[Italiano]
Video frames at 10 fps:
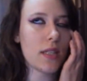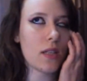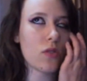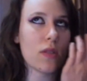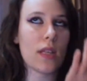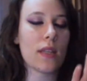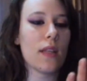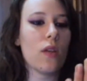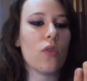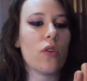zia sono
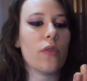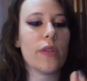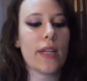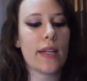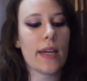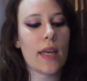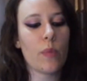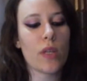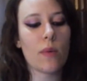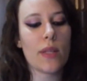andata da loro a dirgli
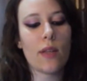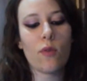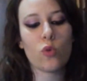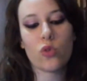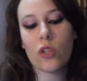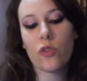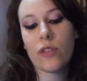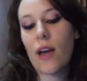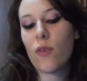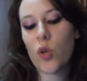che praticamente avevo sognato
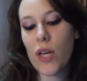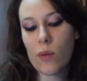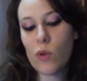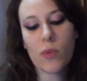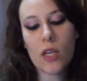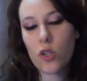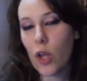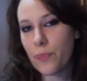il diavolo che era mio amico,